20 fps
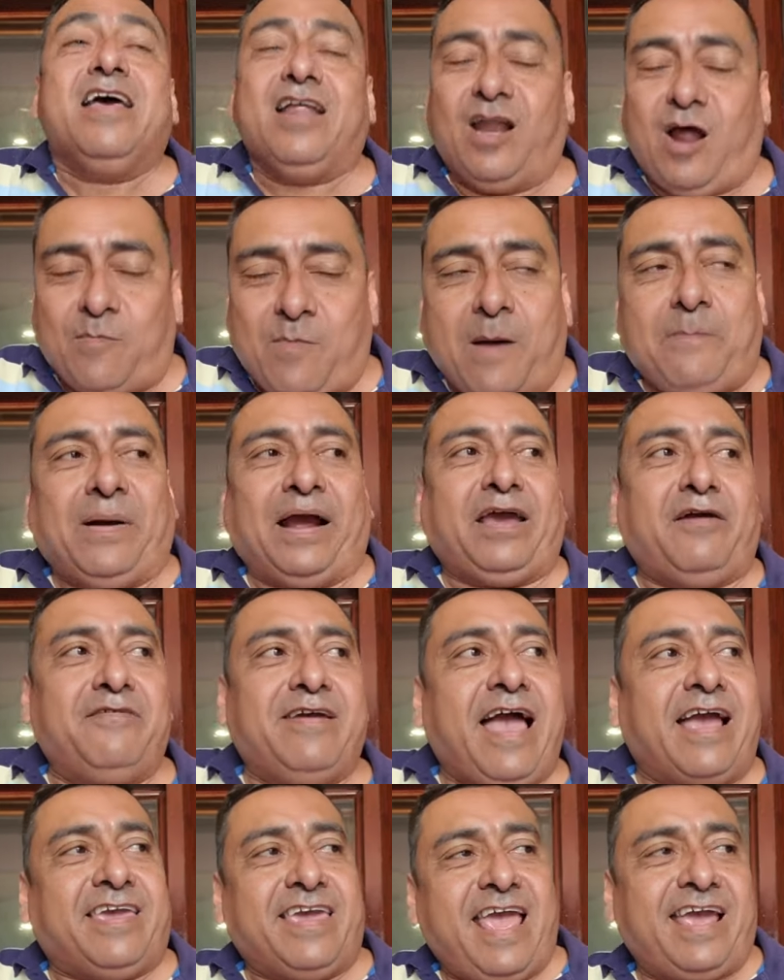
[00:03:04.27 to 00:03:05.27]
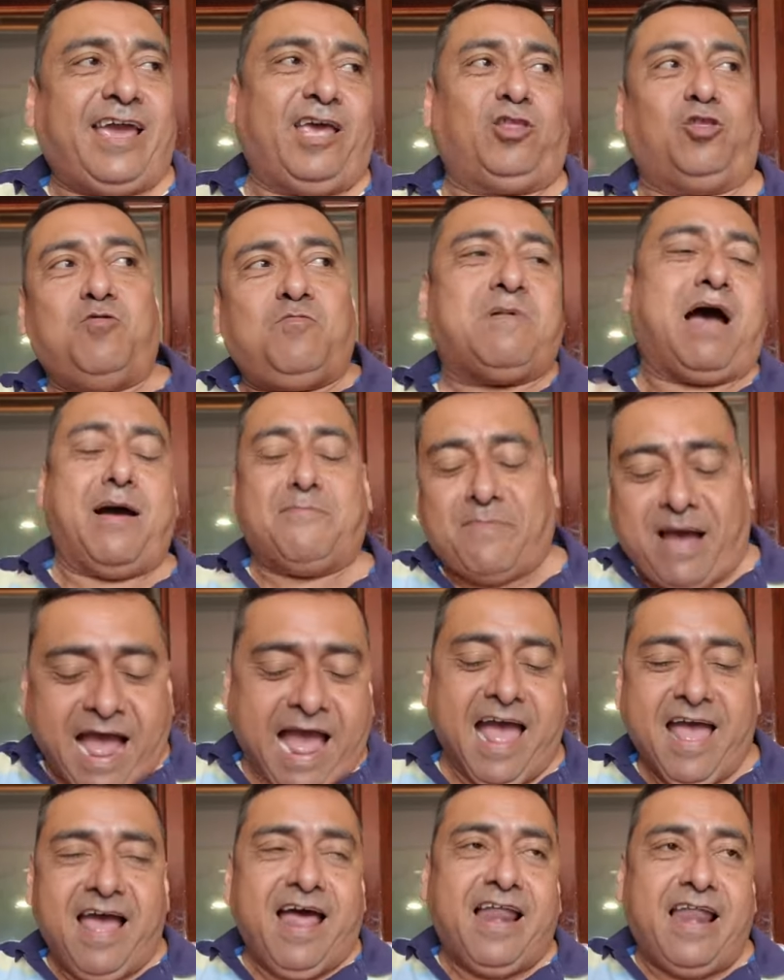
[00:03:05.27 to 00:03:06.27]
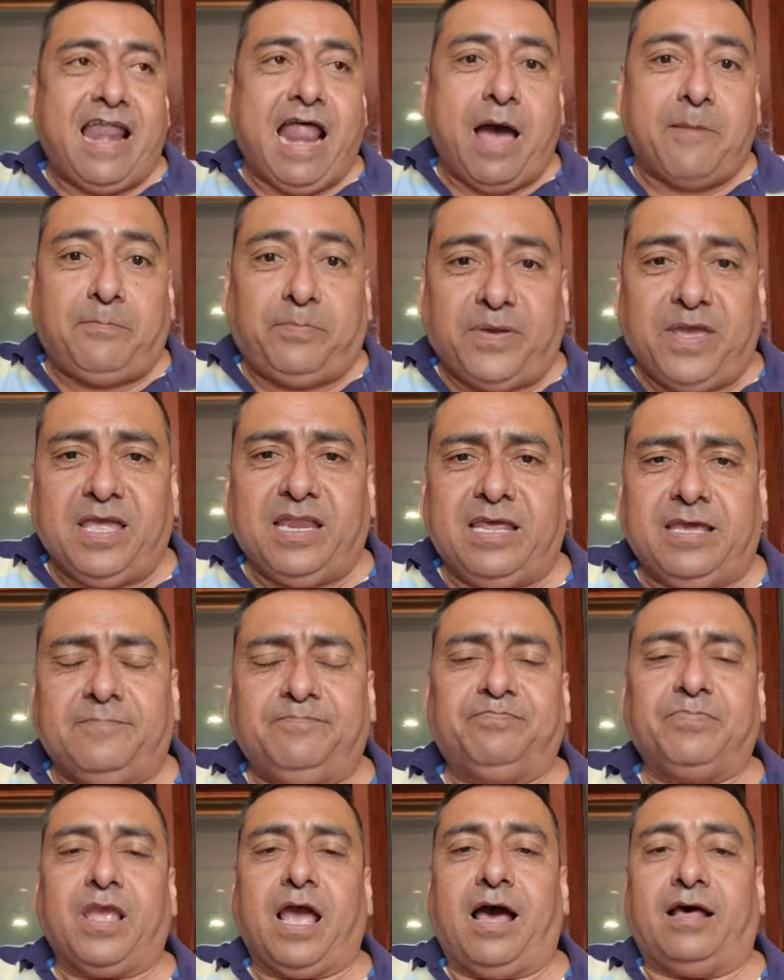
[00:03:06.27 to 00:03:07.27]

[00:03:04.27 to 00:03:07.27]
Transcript: Nomás para que veas quién es tu mamá, la Piri.